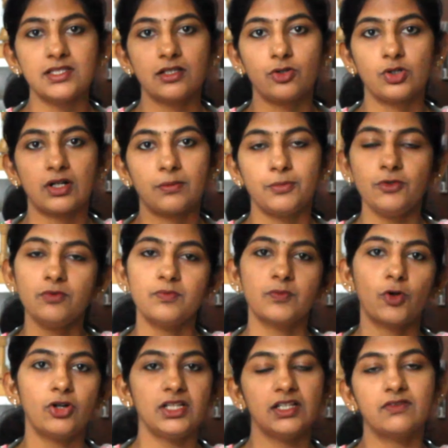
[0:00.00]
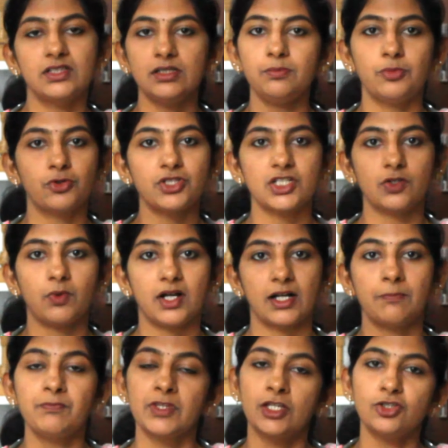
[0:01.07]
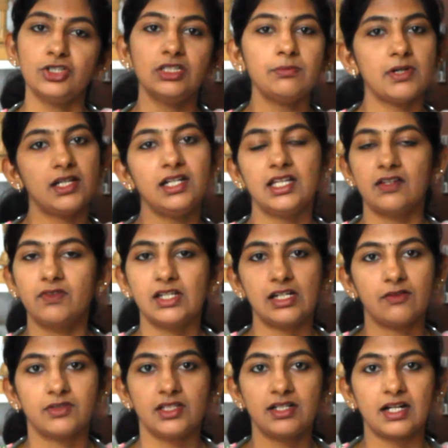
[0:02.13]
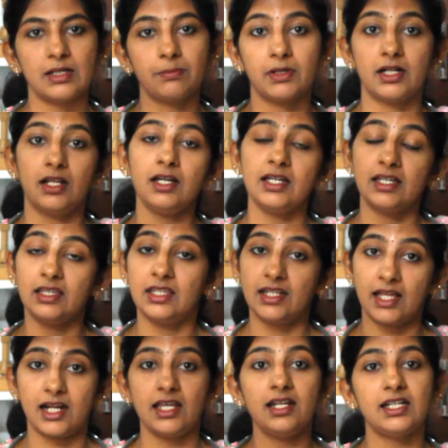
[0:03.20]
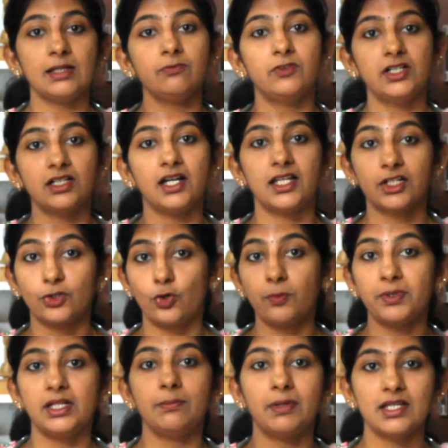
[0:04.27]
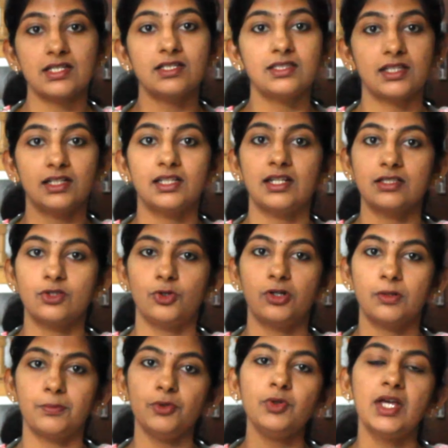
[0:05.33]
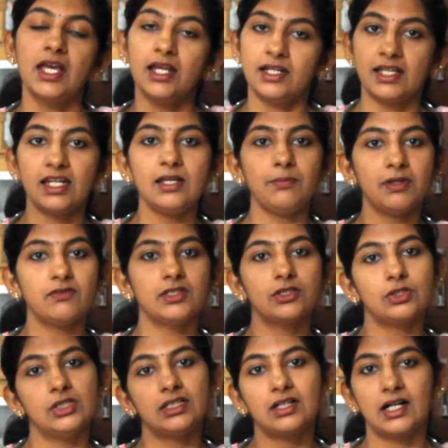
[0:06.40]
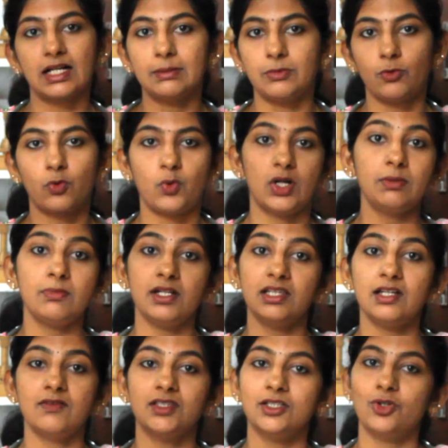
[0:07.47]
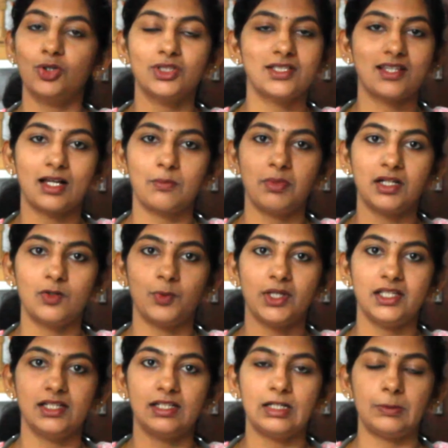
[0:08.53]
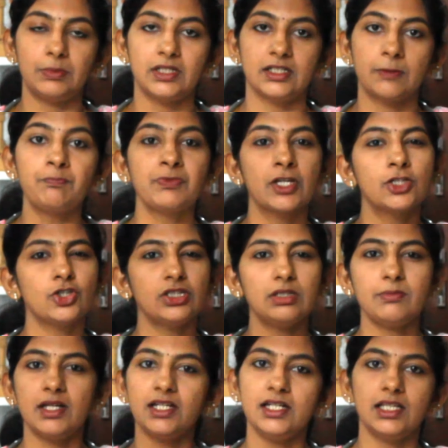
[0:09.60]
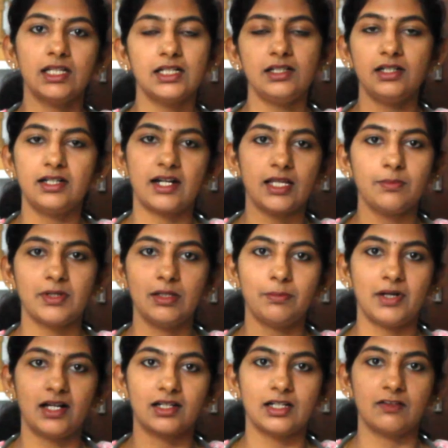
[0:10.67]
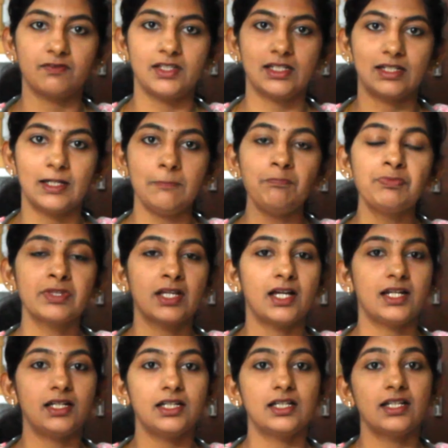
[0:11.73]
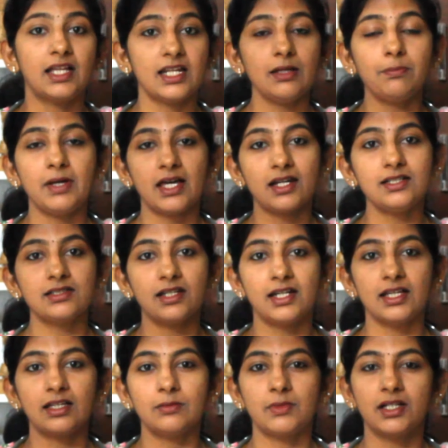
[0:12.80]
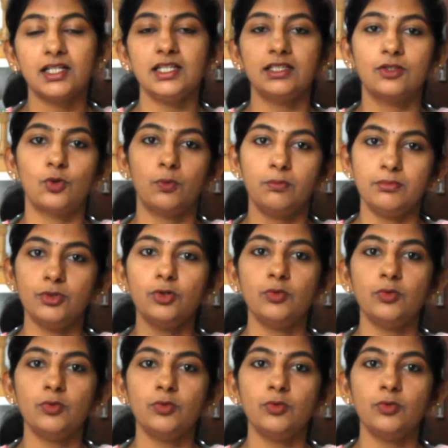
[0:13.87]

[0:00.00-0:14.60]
சொல்கிறப்போ குழந்தைங்க வந்து புரிஞ்சுக்குவாங்க ஸோ இந்த மாதிரி நீங்கள் வீட்டில் வந்து ட்ரை பண்ணலாம் இது நிறைய டைம் ஒர்க் ஆயிருக்கு ஓபிடி பேஷண்ட்ஸ் கிட்டே நான் சொல்கிறப்போ நிறைய பேர் வந்து சொல்லியிருக்காங்க இப்போ ஒரு ஒன் மந்த்தாக வந்து குழந்தை சக் பண்ணவே இல்லை அப்படின்னு ஸோ இந்த மாதிரி நீங்கள் ட்ரை பண்ணி பார்க்கலாம் வீட்டில் அண்ட் அண்ட் uh, நிறைய பேரண்ட்ஸ் நினைக்கிற மாதிரி இது ரொம்ப